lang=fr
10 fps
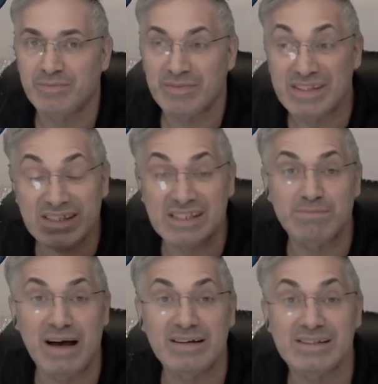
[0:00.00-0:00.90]
ce qui se
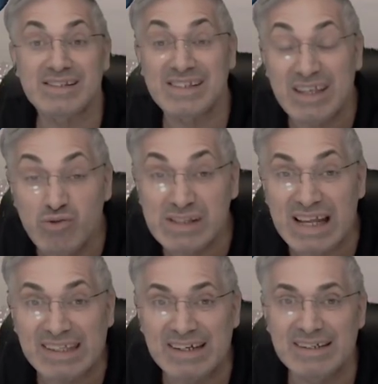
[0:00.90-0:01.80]
passe, ce qui nous
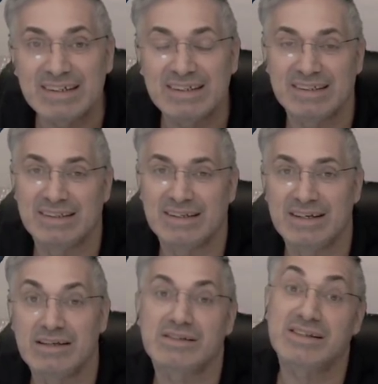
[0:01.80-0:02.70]
attend,
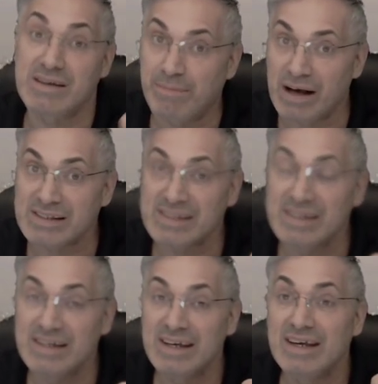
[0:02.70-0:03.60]
ce qui s'est passé,
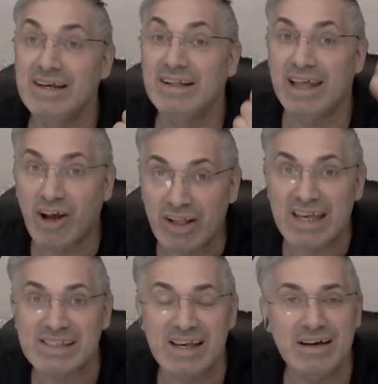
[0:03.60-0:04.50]
les
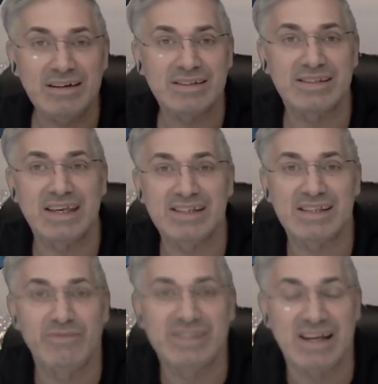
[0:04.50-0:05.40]
connaissances des
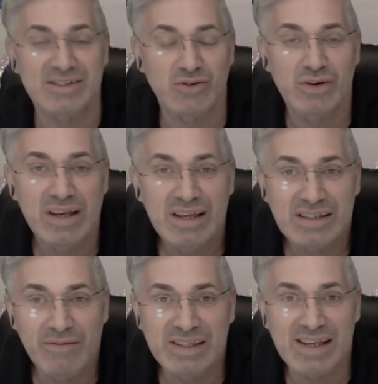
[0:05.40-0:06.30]
civilisations,
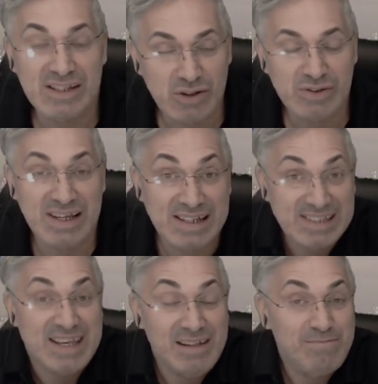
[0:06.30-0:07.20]
civilisations
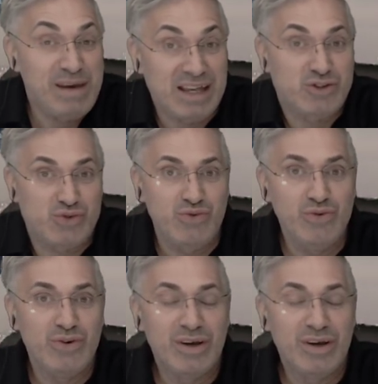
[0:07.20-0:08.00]
anciennes perdues,